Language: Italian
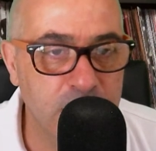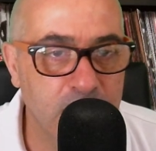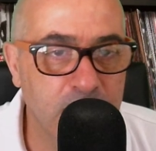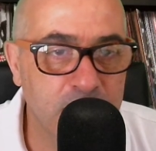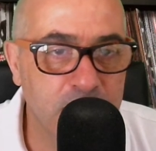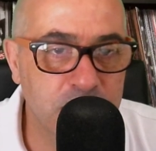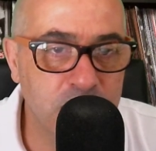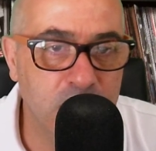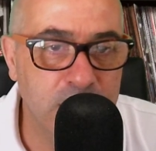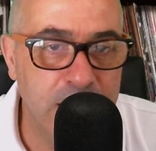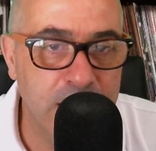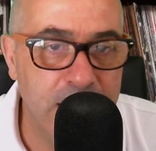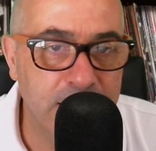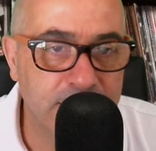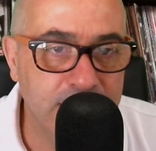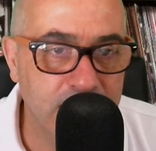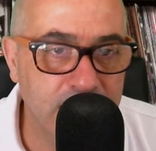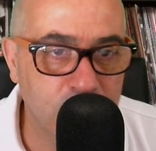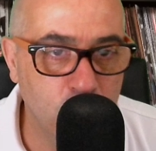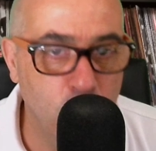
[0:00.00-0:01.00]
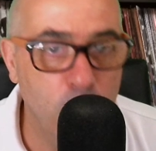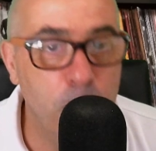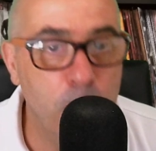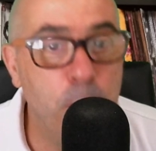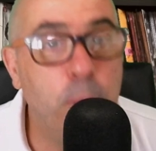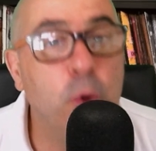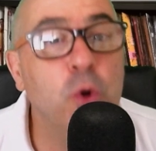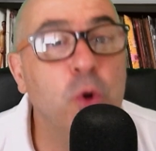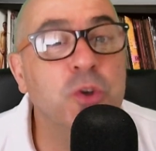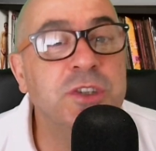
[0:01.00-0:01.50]
la giornata con
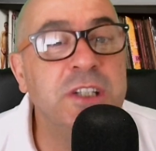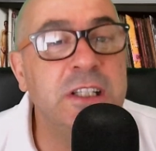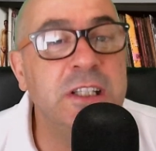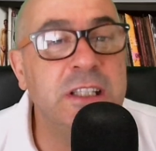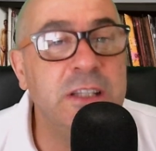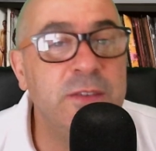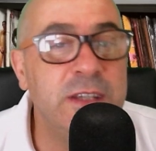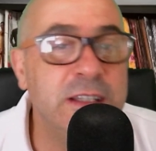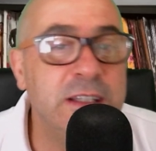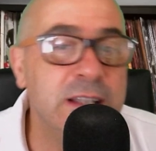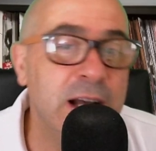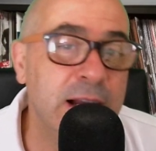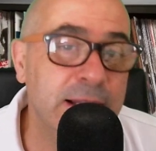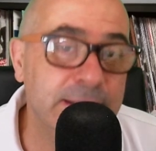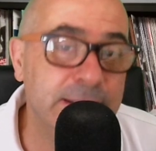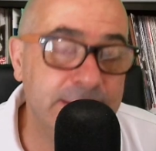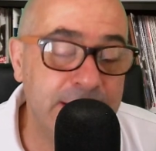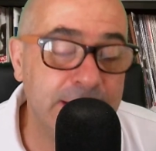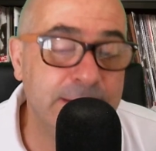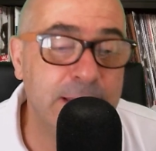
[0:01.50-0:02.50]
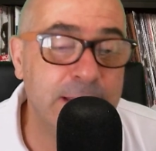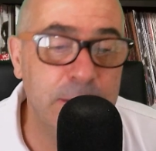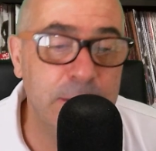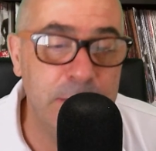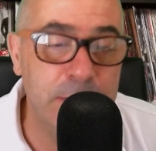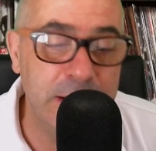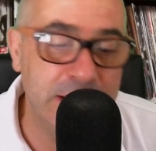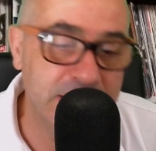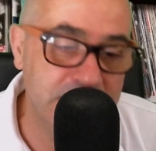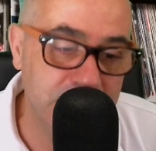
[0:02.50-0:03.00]
positività e
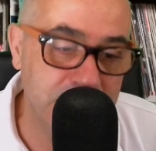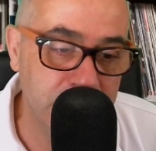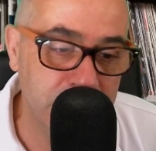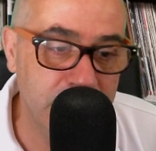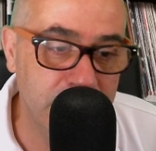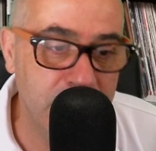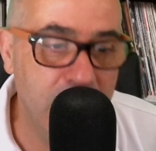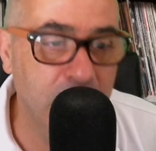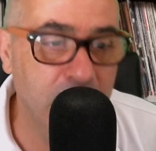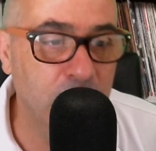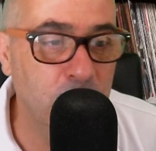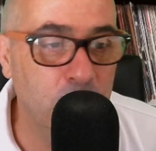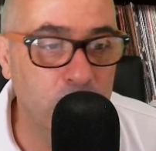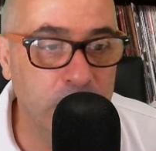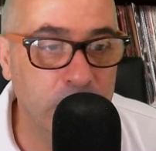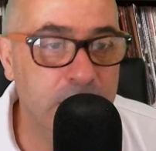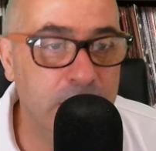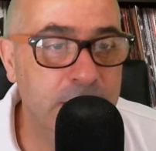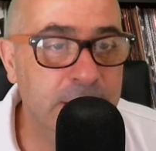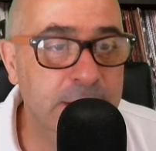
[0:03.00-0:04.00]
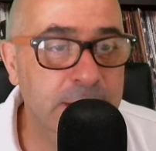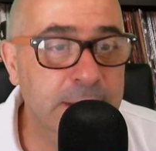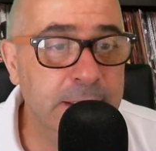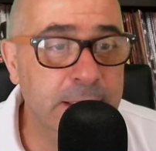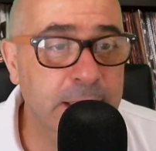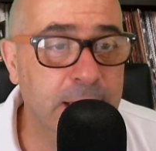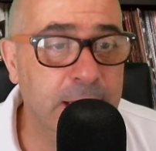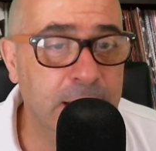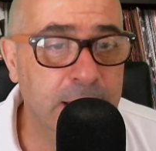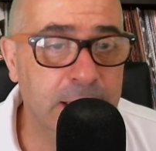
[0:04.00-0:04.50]
determinazione. Allora,
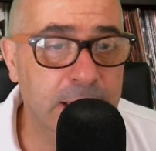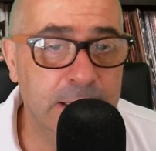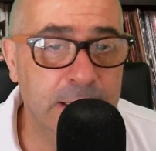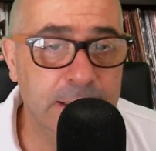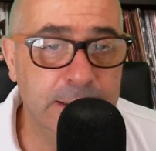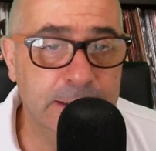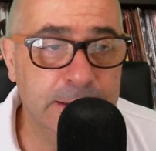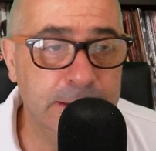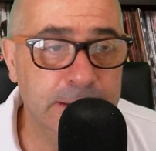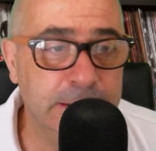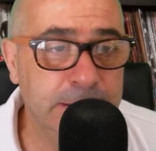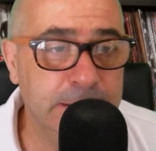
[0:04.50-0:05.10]
il eh,